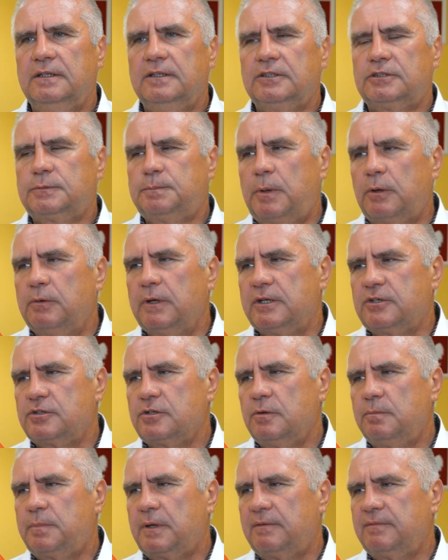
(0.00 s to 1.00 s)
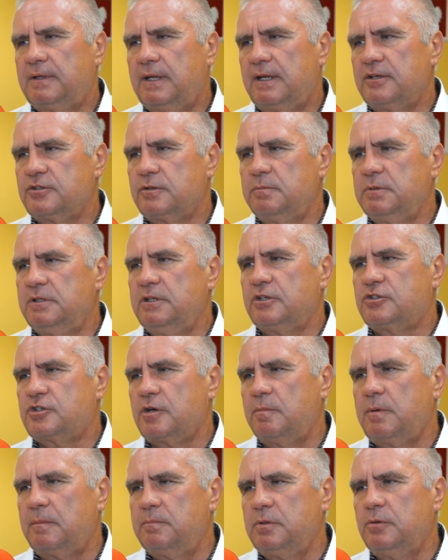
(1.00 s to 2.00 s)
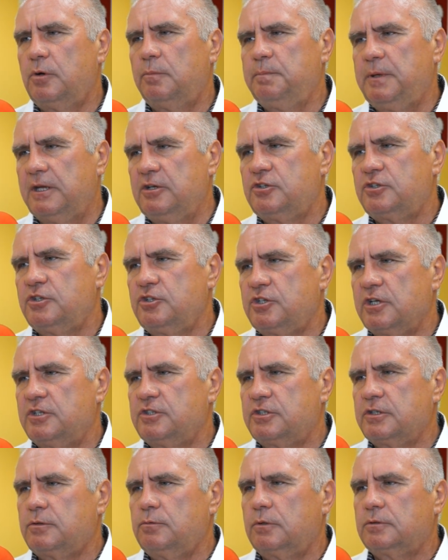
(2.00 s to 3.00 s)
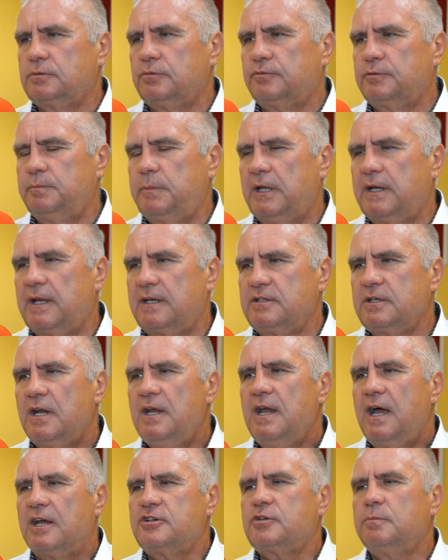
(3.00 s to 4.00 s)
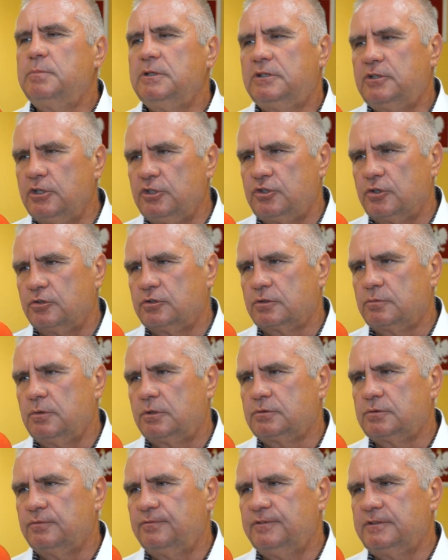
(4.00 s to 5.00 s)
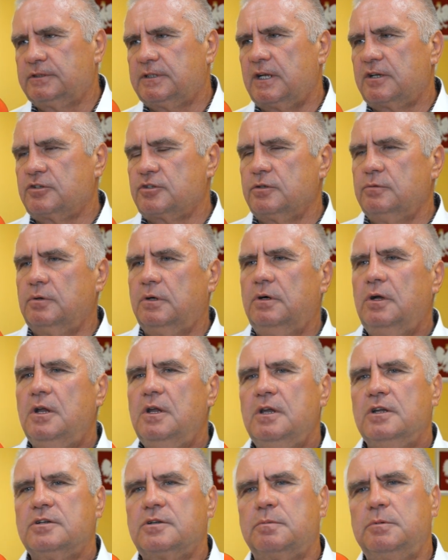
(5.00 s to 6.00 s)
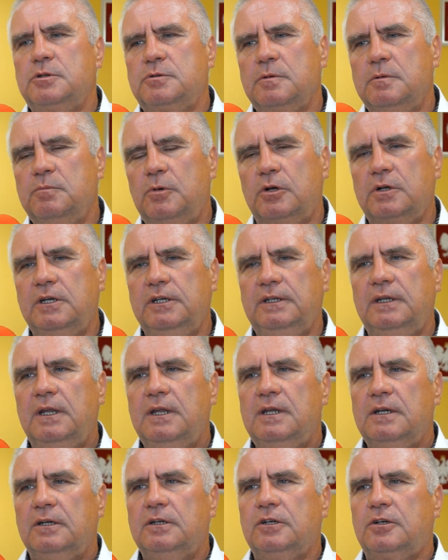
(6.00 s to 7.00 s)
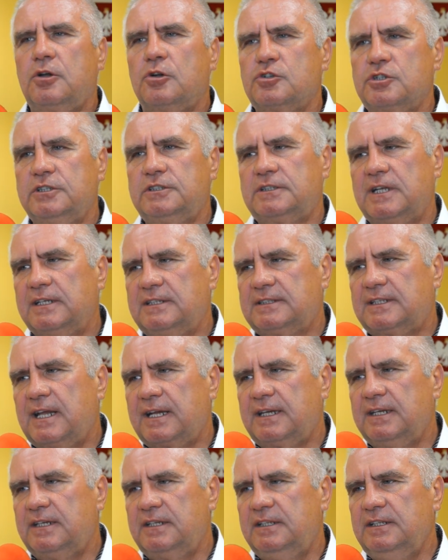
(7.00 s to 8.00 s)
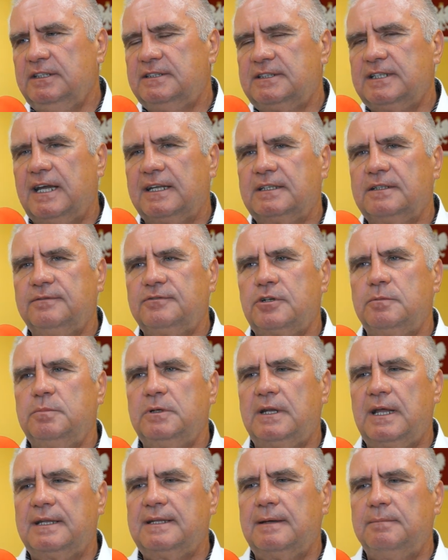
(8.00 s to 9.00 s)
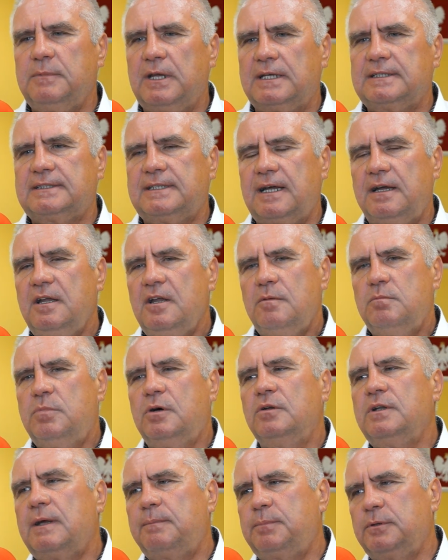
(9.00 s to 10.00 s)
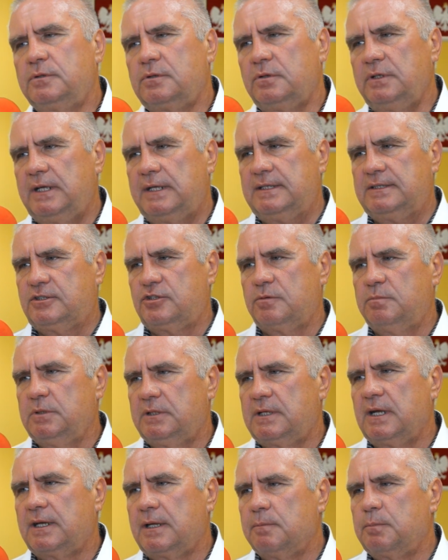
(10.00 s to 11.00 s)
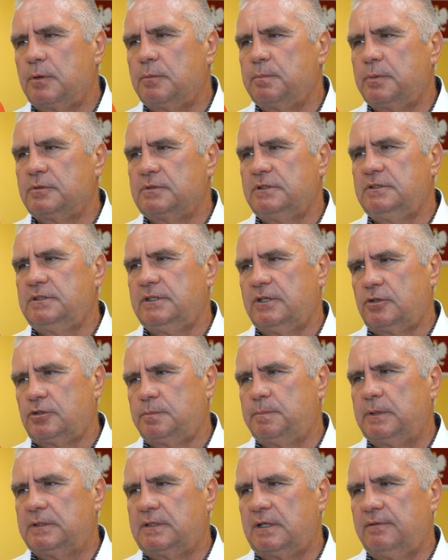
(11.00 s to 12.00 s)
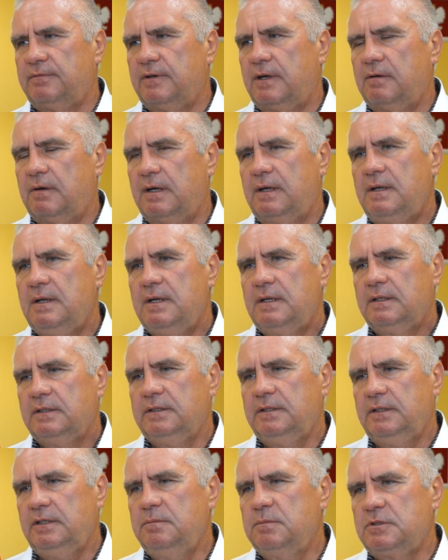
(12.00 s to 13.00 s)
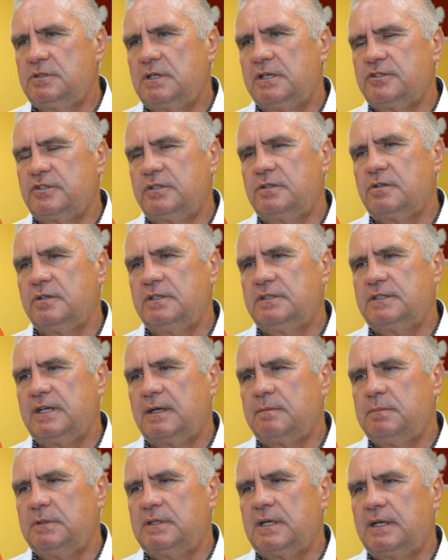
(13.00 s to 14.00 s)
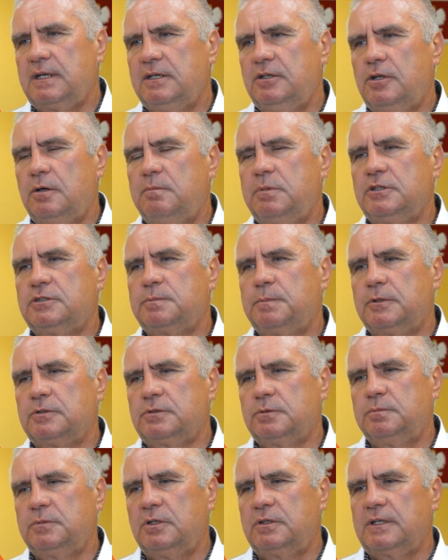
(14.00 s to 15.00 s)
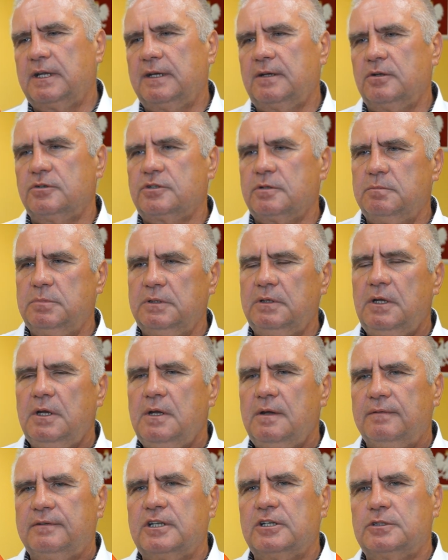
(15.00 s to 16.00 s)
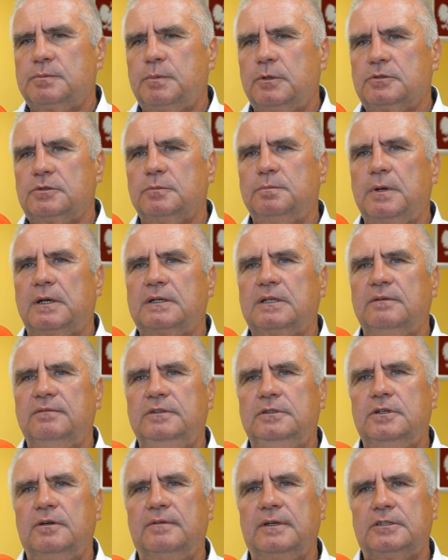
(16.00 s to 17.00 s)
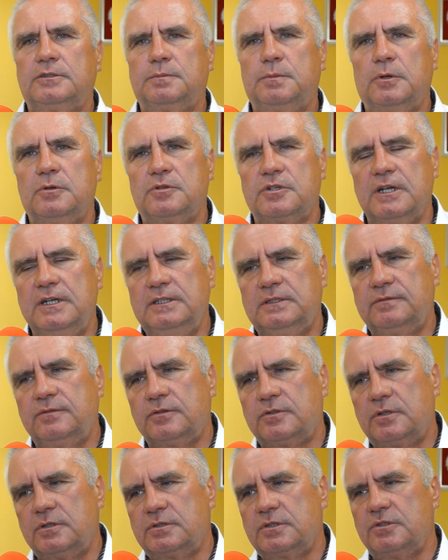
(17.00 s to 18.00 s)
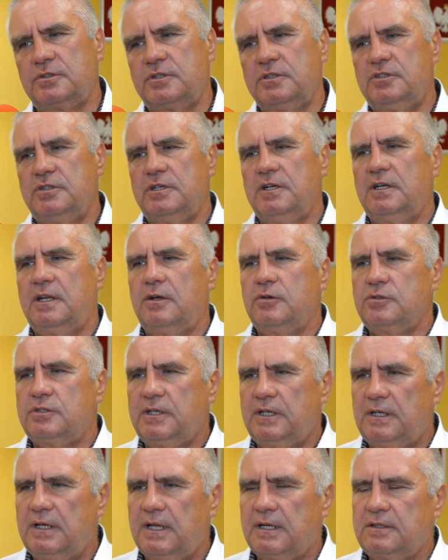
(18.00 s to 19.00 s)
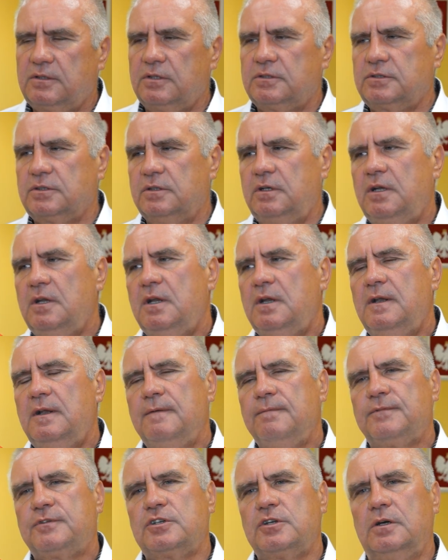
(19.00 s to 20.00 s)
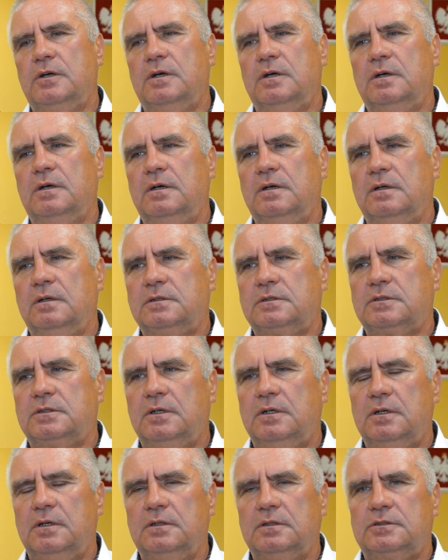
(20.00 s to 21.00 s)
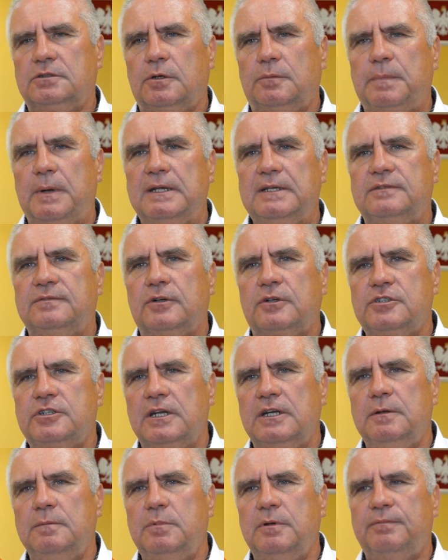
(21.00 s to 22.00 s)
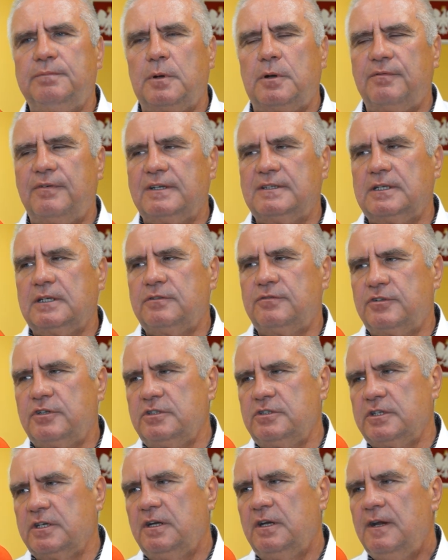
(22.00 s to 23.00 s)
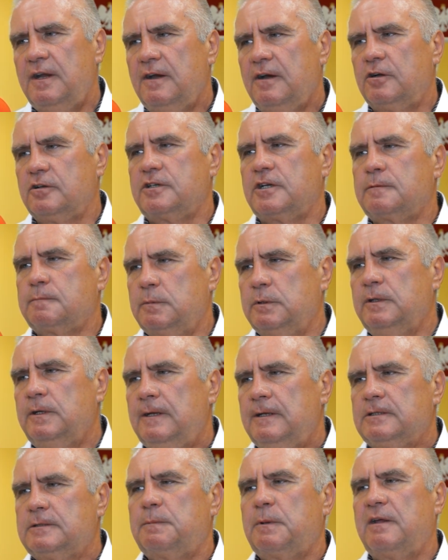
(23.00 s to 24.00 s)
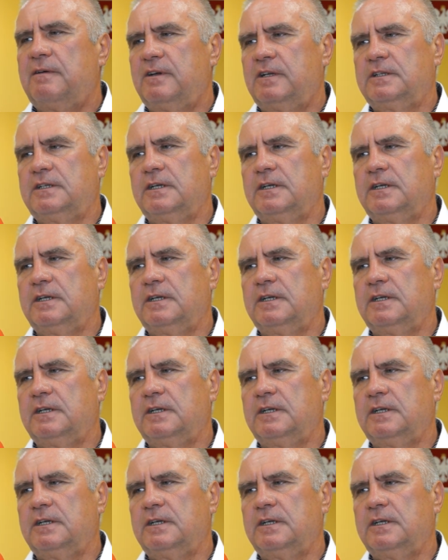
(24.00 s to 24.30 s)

y, społeczną, prawda? Żeby nie trzeba było 5 tysięcy głosów zbierać, a żeby tysiąc głosów wystarczyło, żebyśmy mogli y, korzystać z takich inicjatyw, żeby Rada Miasta, bo ona po to jest, żeby takie propozycje rozpatrywała. Y, I myślę, że to jest jakby taki dobry sposób do tego, żeby w ten sposób aktywizować społeczeństwo, to co się dzieje na osiedlach, to co, co, co, co Państwo chcieliby wprowadzać w życie, chociażby sprawa